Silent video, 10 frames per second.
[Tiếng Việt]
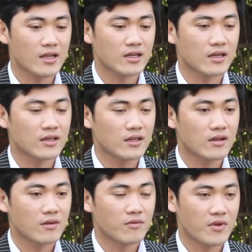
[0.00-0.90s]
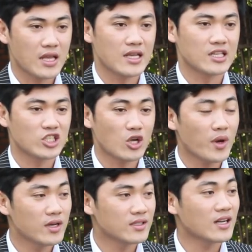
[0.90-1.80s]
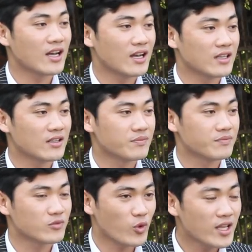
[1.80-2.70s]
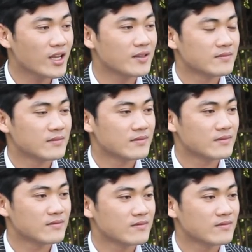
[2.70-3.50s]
nghề về sân khấu Cái Lương rất là quý. À,